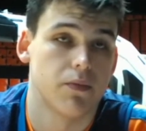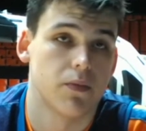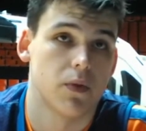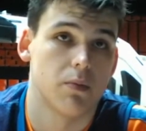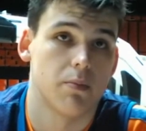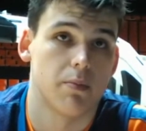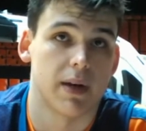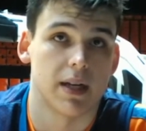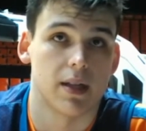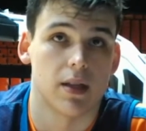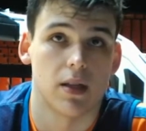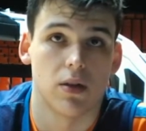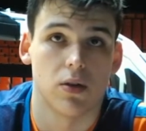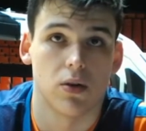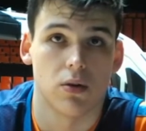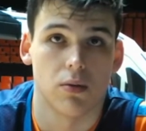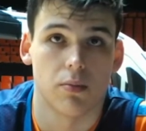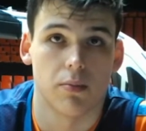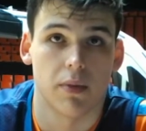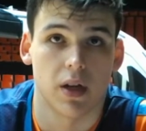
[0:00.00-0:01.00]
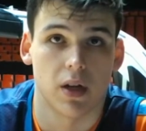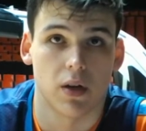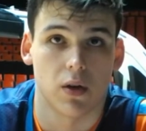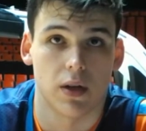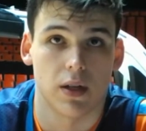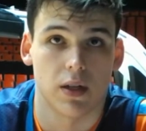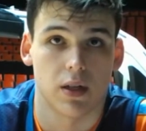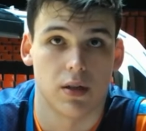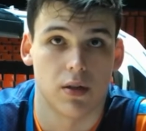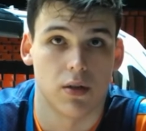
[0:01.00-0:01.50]
partido
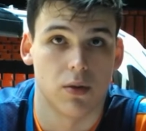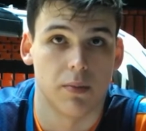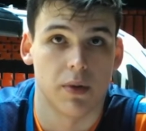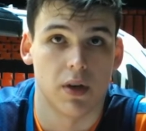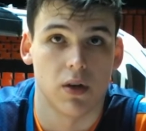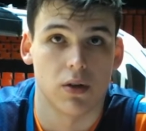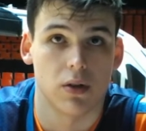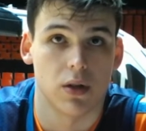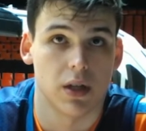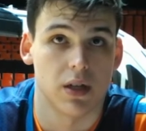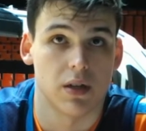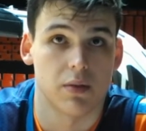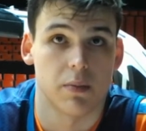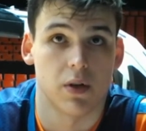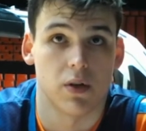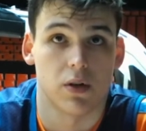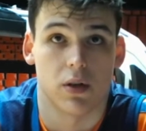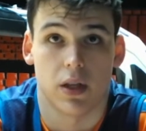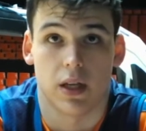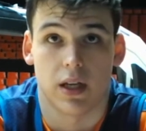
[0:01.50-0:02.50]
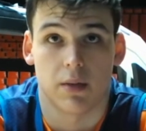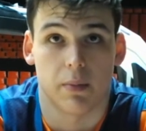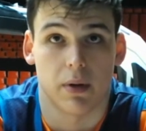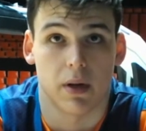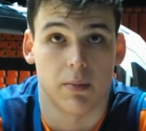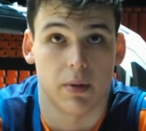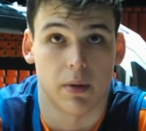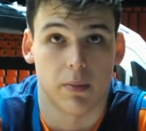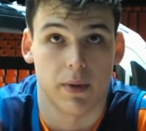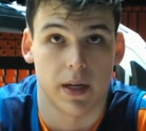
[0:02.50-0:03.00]
miércoles, domingo, tienes menos días para
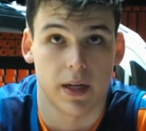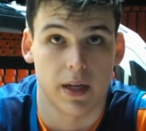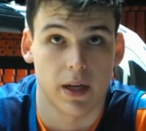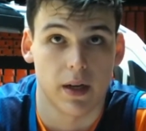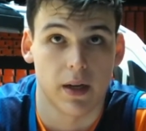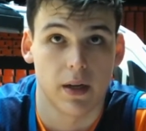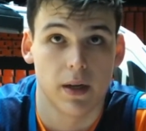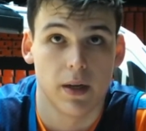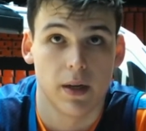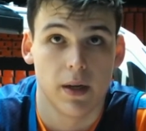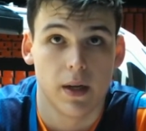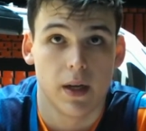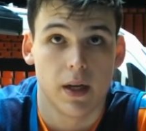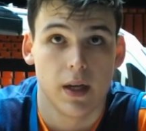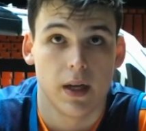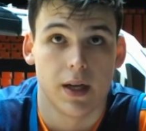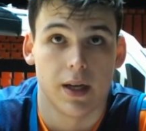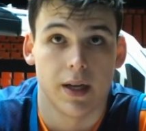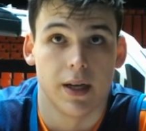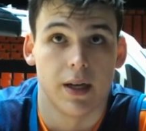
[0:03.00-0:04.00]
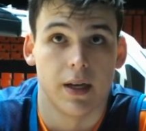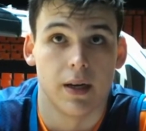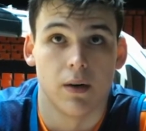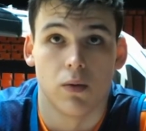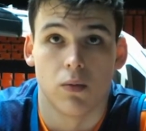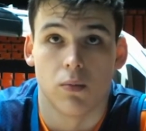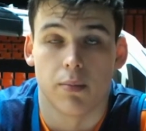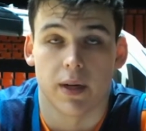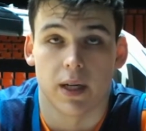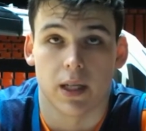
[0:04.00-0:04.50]
preparar eh,
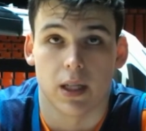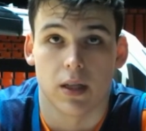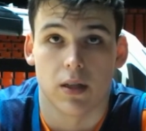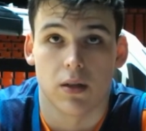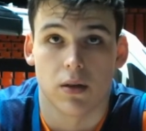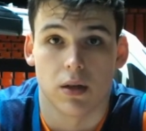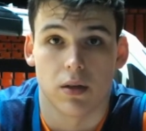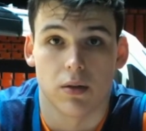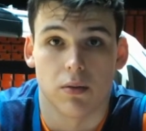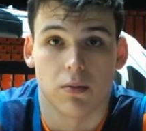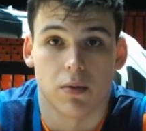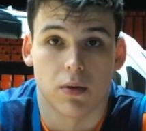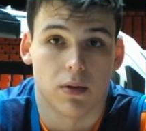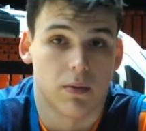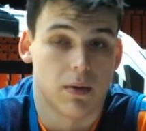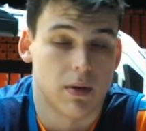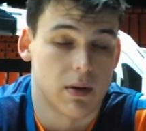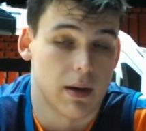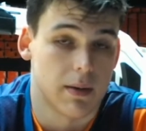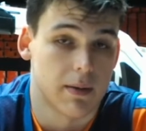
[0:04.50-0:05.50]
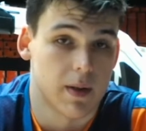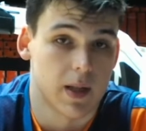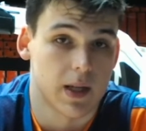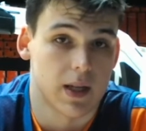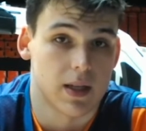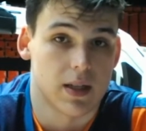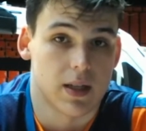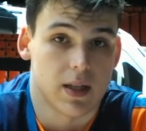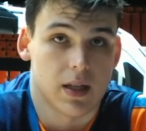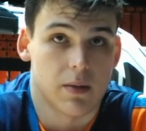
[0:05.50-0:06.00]
un partido y eh, la verdad es que
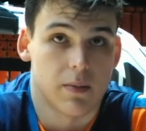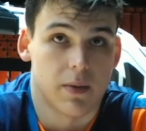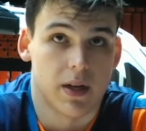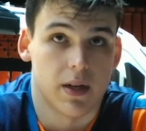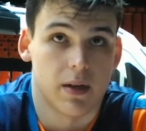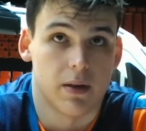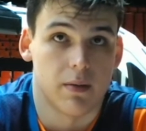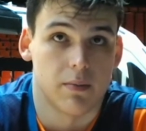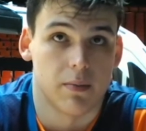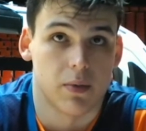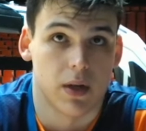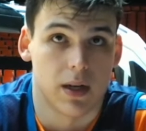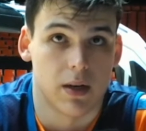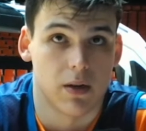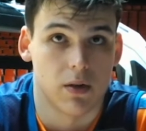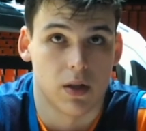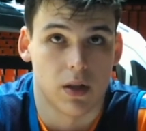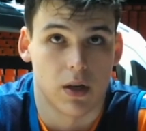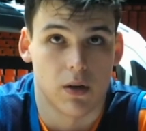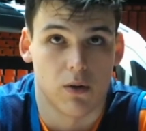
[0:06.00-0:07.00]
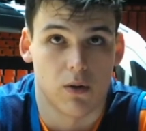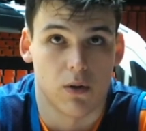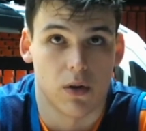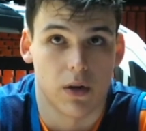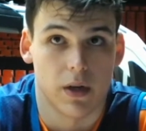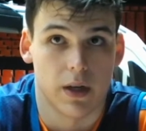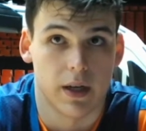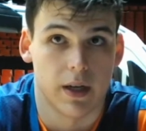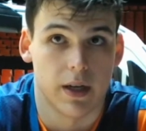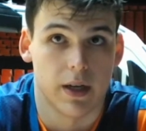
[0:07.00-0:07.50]
esta semana, pues, al no tener
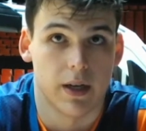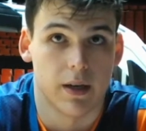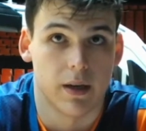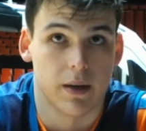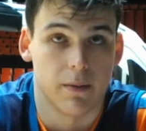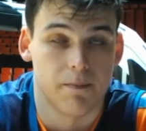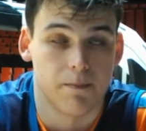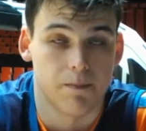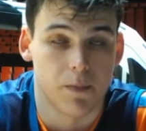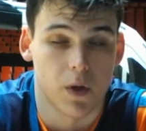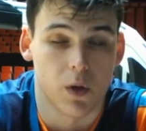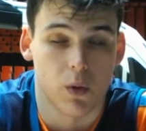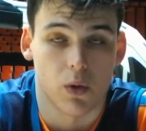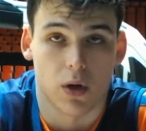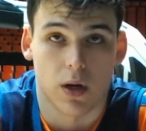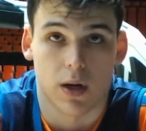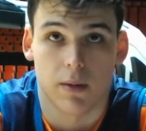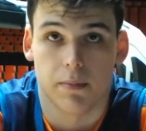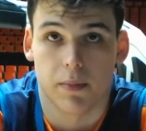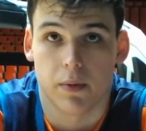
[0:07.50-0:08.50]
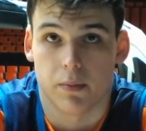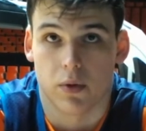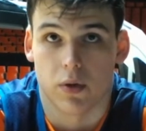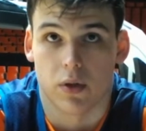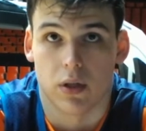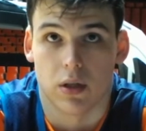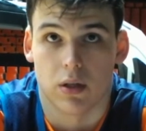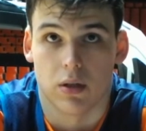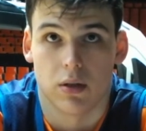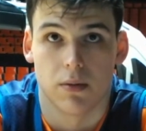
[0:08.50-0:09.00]
eh, Eurocup,
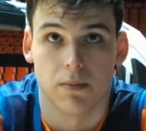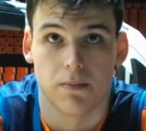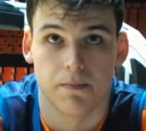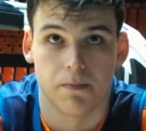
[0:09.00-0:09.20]
pues